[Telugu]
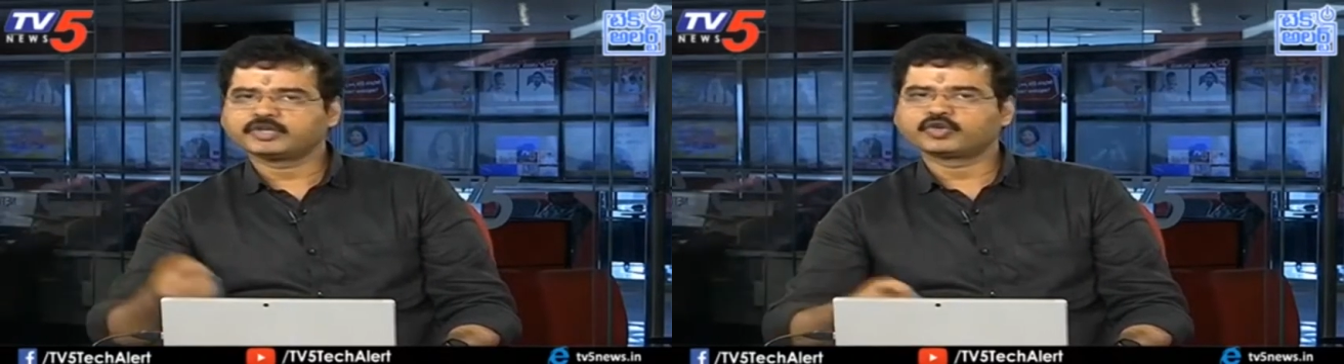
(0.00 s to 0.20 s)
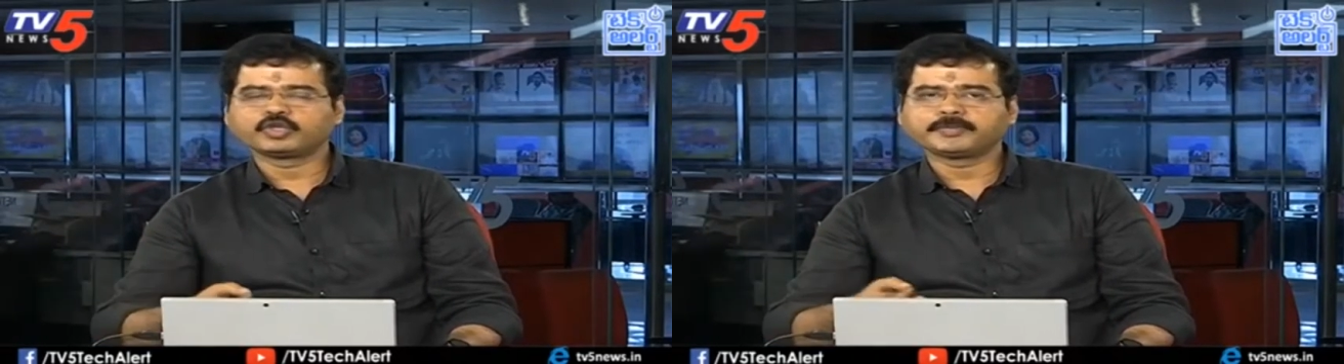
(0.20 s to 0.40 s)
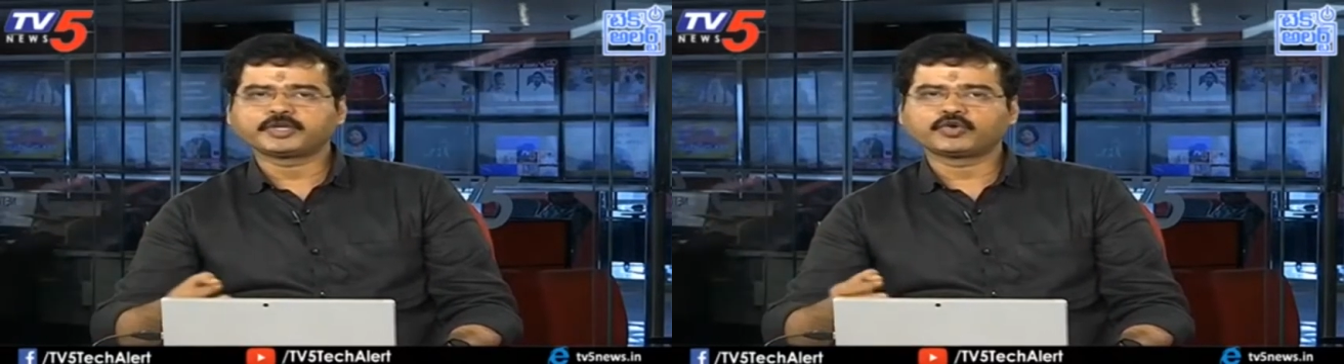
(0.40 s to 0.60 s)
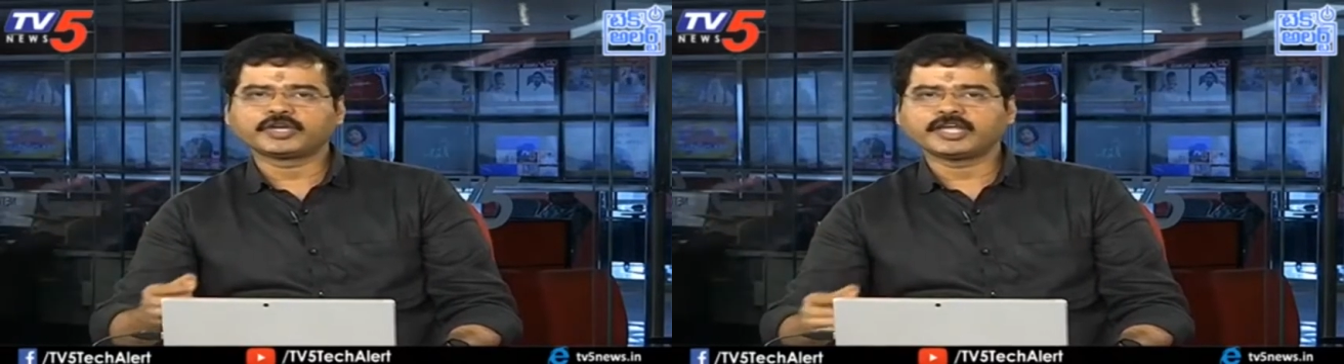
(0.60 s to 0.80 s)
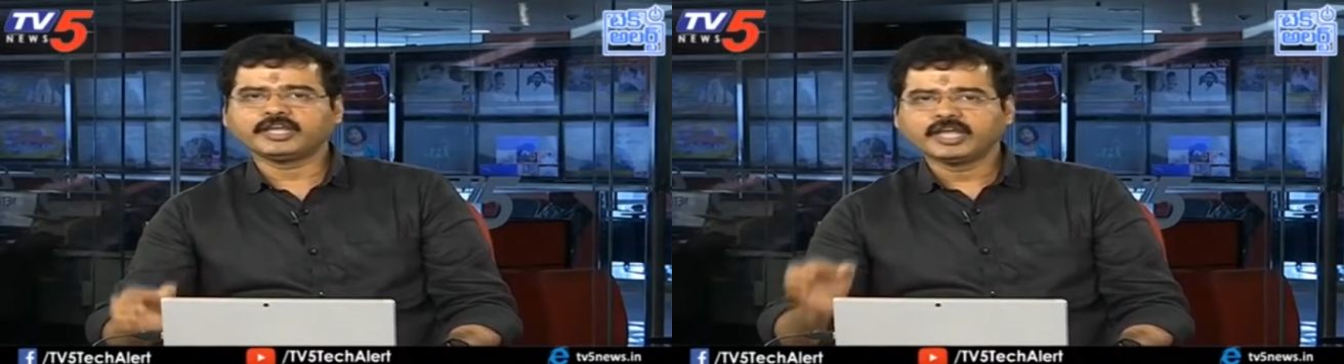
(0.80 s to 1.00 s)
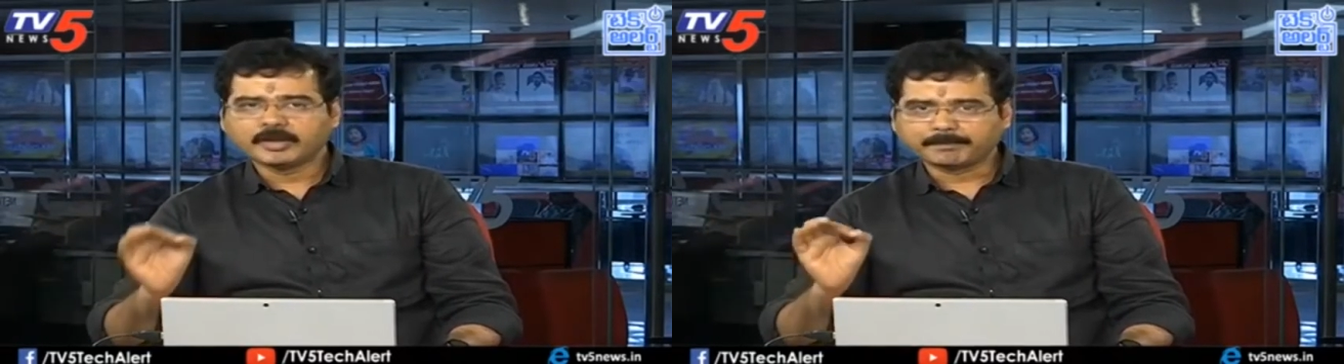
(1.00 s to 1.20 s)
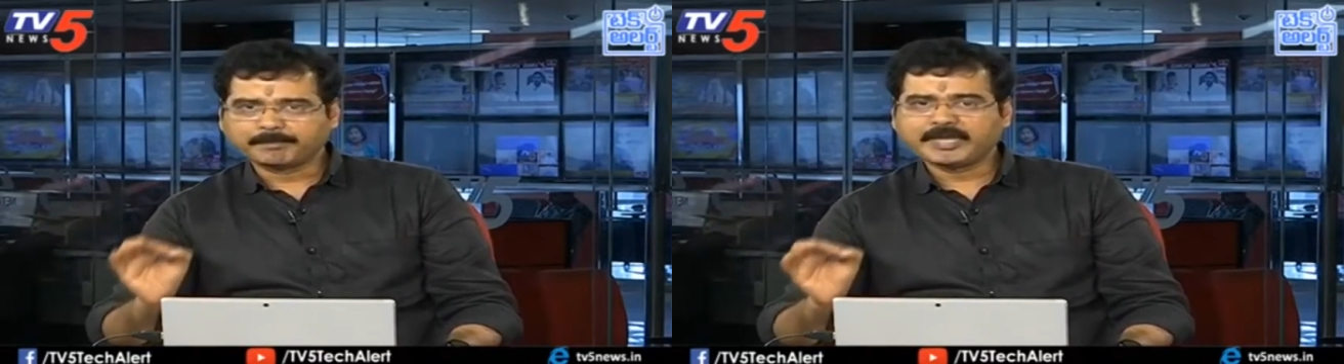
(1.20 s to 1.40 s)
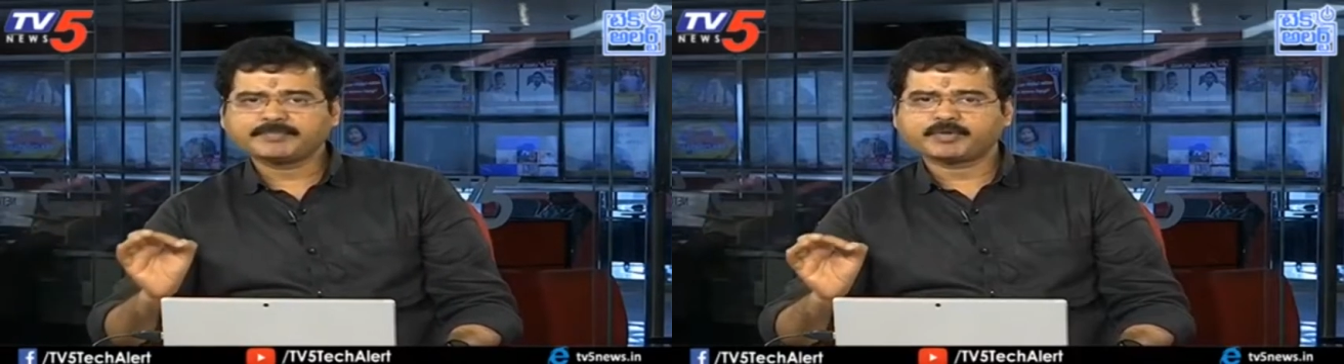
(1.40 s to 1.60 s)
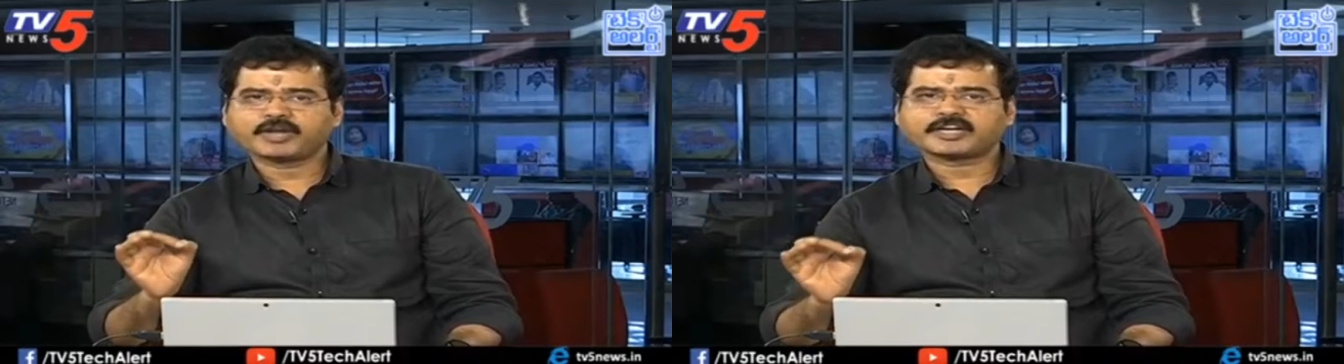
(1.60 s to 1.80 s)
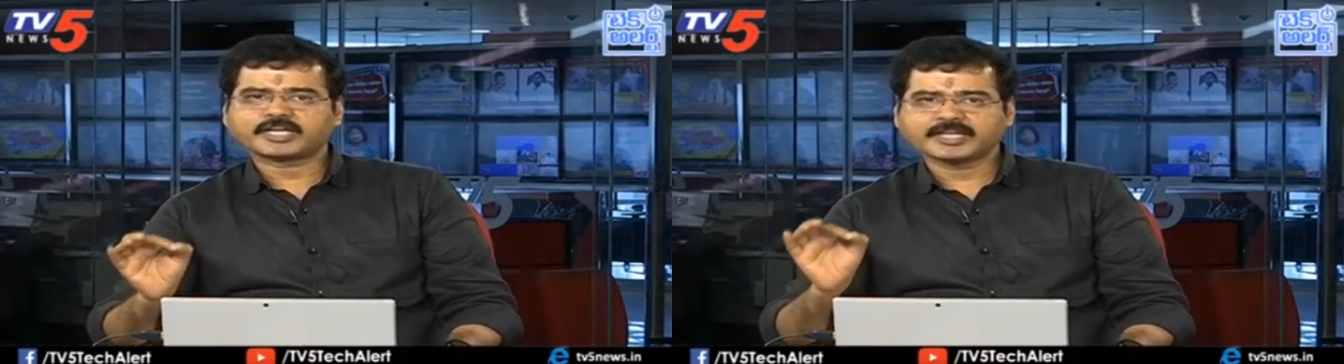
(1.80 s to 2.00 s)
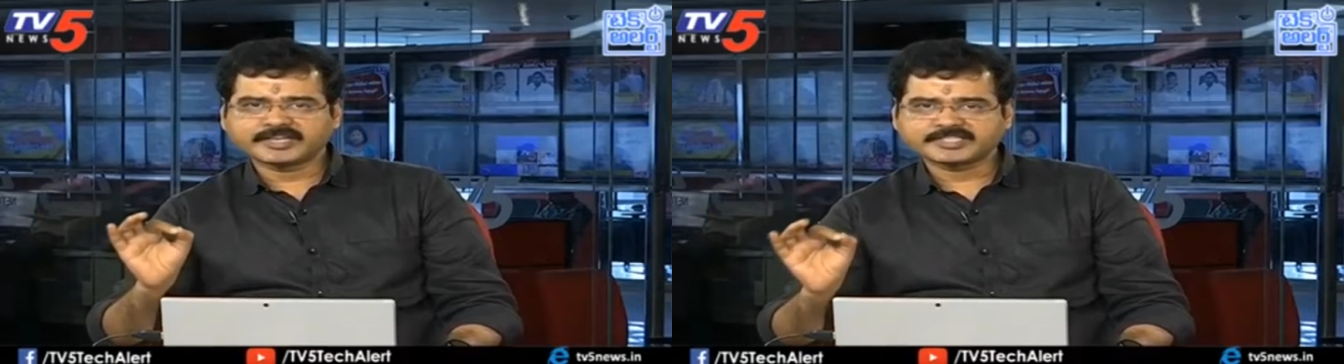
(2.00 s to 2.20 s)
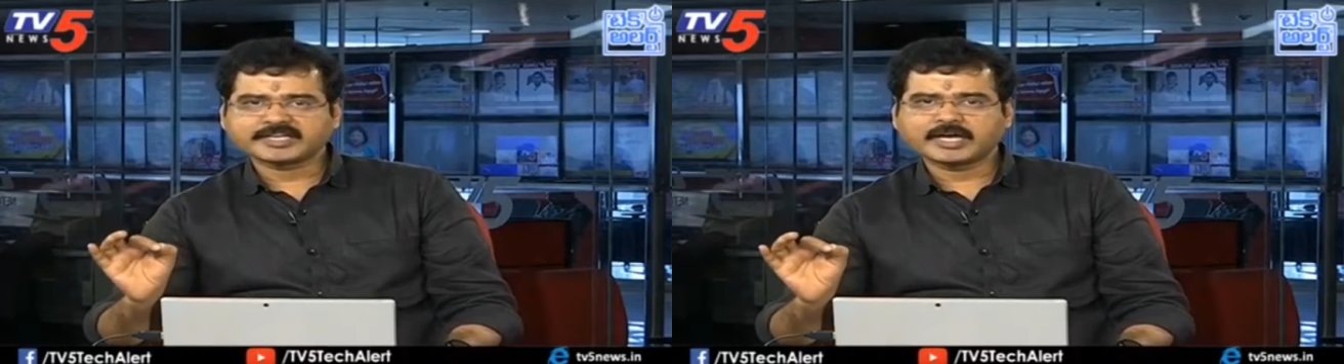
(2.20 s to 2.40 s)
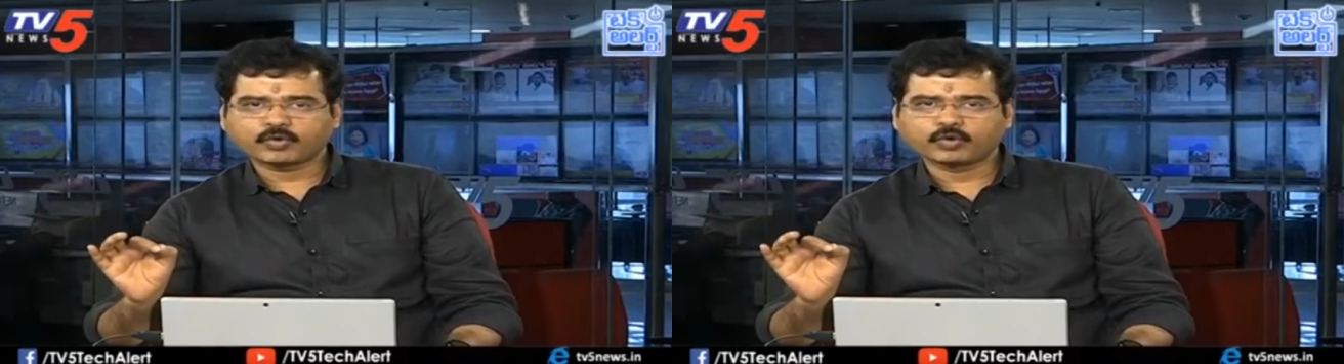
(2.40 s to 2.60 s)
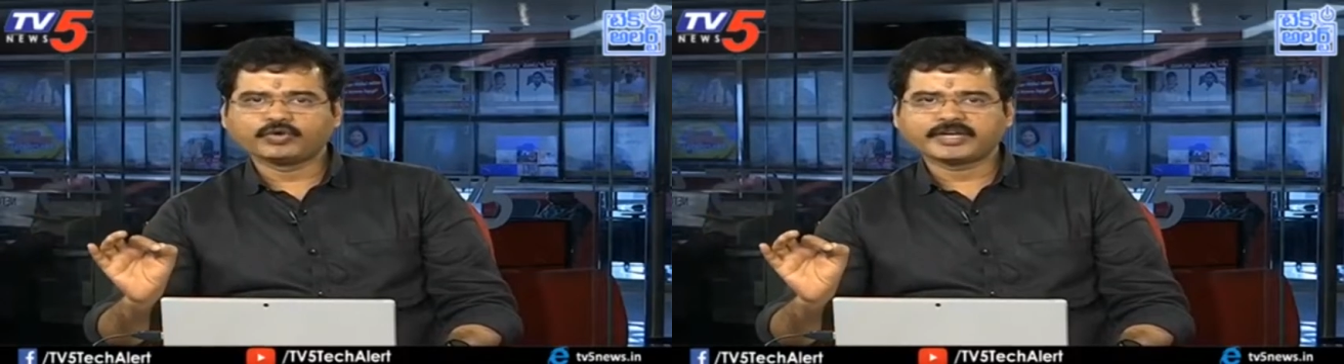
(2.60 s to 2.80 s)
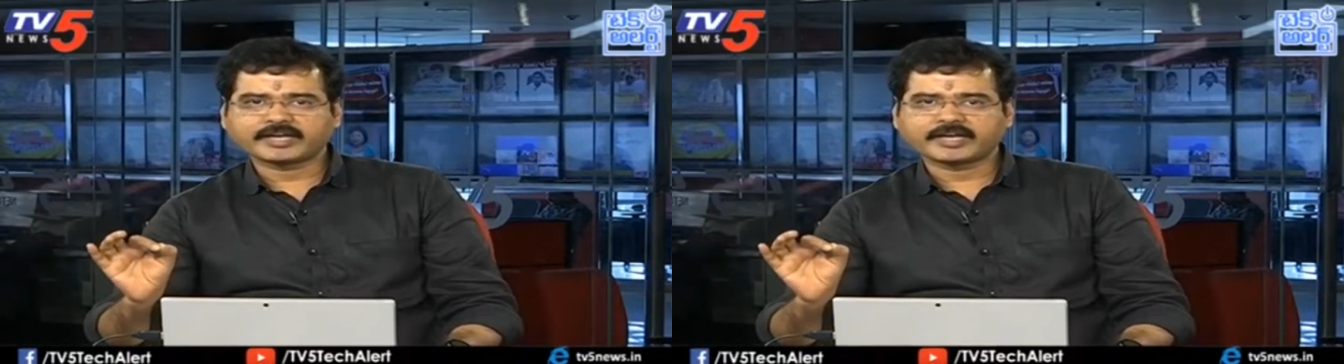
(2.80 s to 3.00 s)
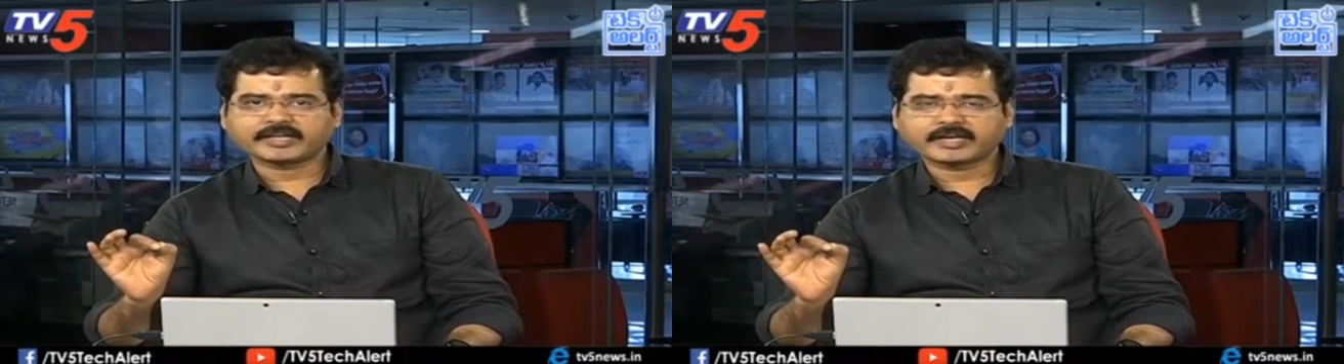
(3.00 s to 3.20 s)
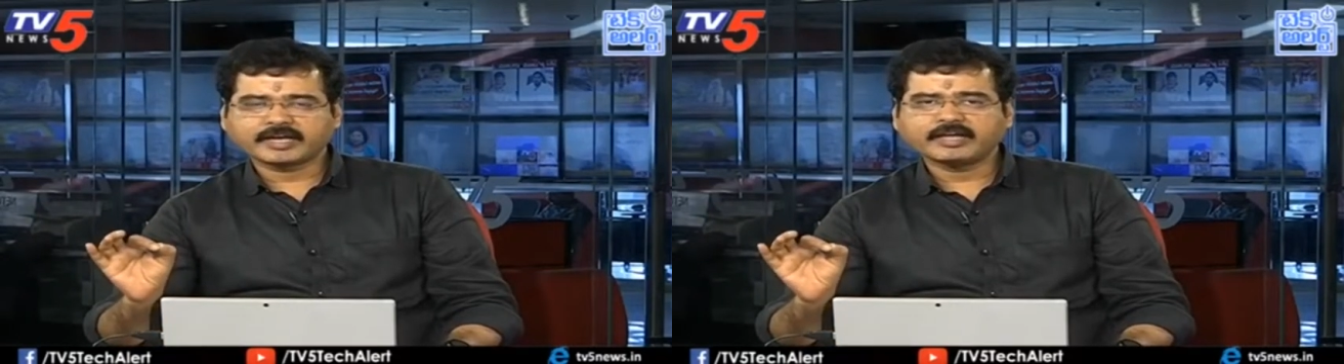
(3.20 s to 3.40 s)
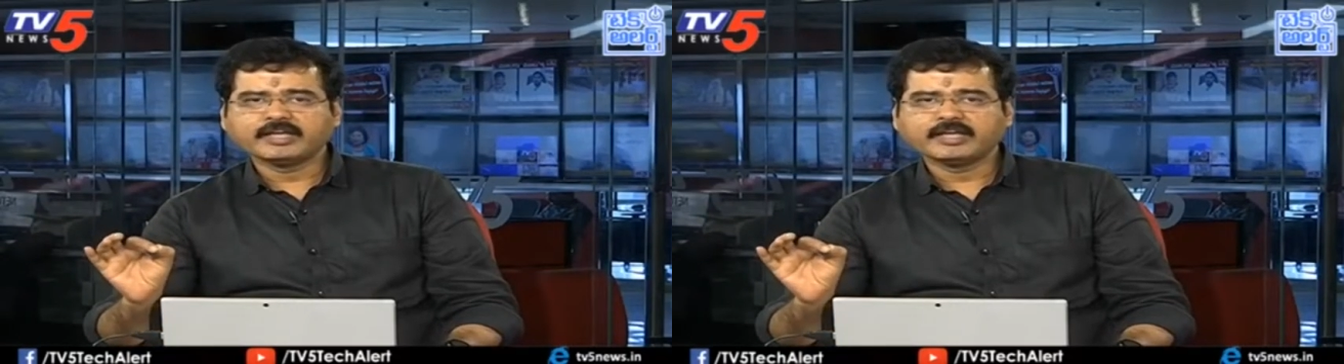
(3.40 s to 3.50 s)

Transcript: ఇక్కడ గుర్తుపెట్టుకోండి మీ ప్రోడక్ట్కి నిజంగా కొనుంటే కనుక